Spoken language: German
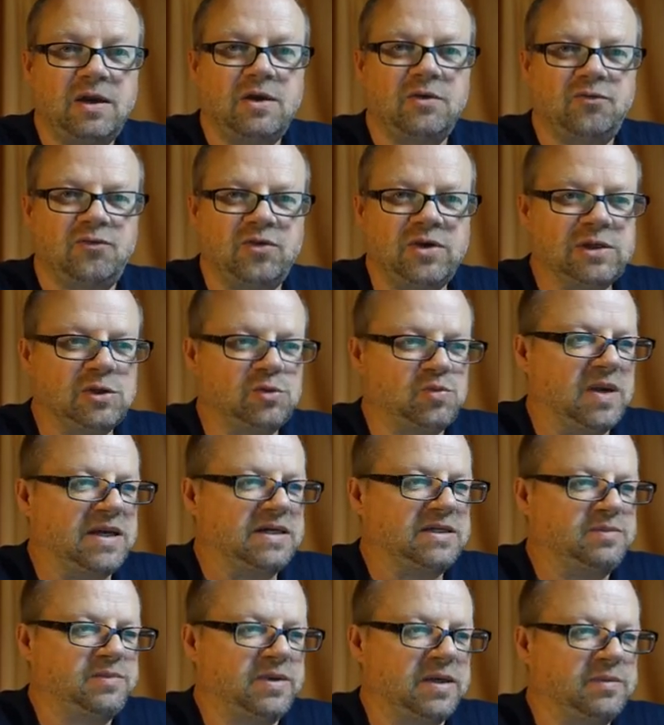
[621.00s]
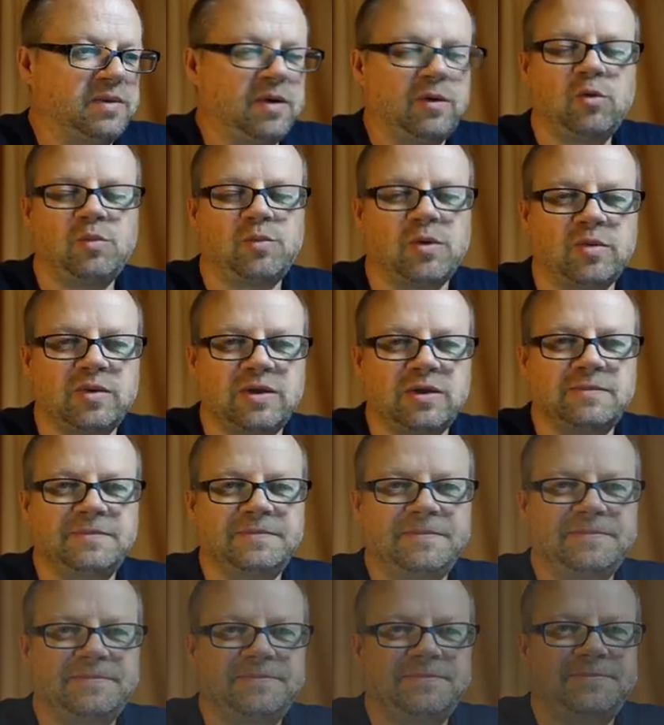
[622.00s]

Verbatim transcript: Viel Spaß beim Herumprobieren.